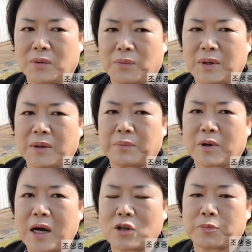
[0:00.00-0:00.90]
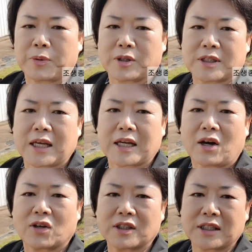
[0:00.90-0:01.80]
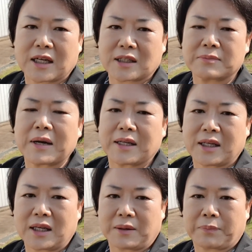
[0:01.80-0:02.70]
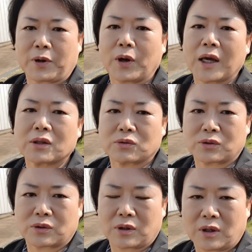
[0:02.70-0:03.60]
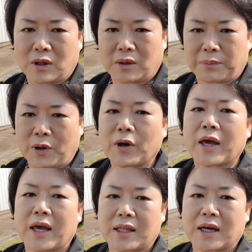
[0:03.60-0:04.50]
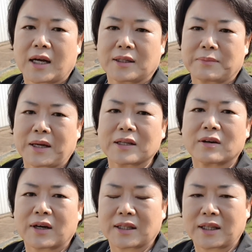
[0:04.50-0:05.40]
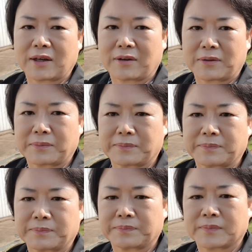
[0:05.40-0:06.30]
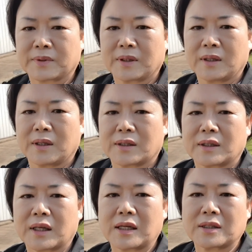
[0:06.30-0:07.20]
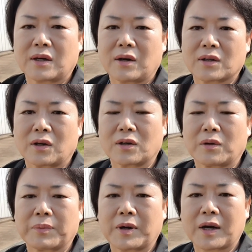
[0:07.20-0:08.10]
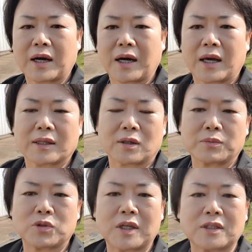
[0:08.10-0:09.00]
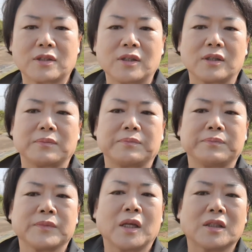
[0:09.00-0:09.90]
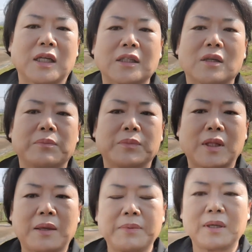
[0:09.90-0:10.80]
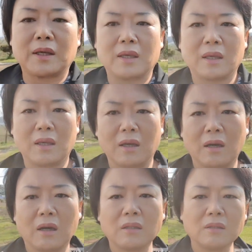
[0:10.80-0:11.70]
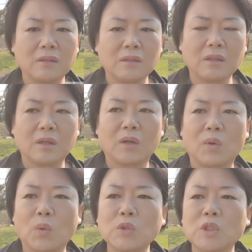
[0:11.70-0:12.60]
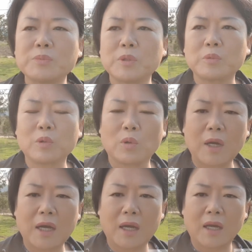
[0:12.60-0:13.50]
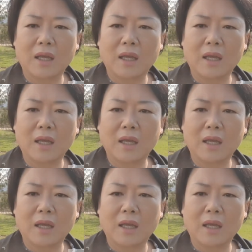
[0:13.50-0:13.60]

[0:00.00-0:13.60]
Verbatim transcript: 왜뭐 하루뼈 차이가 어디냐 그 말이 벼에도 벼에 해당하는 말인 것 같아요. 그렇게 해서 경영평가 점수에서는 작년 대비 한 5점 정도가